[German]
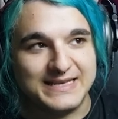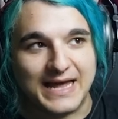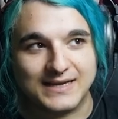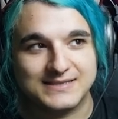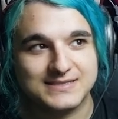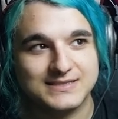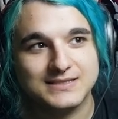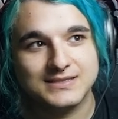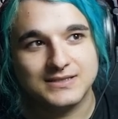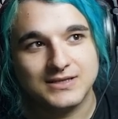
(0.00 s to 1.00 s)
die Nacht
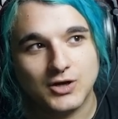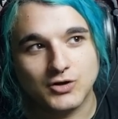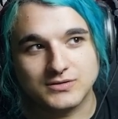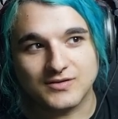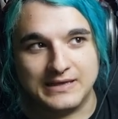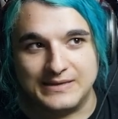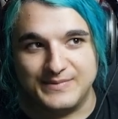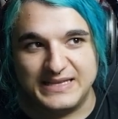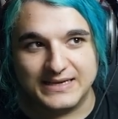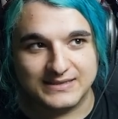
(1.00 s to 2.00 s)
und
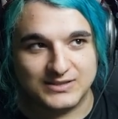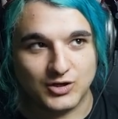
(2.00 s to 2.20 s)
eliminiere die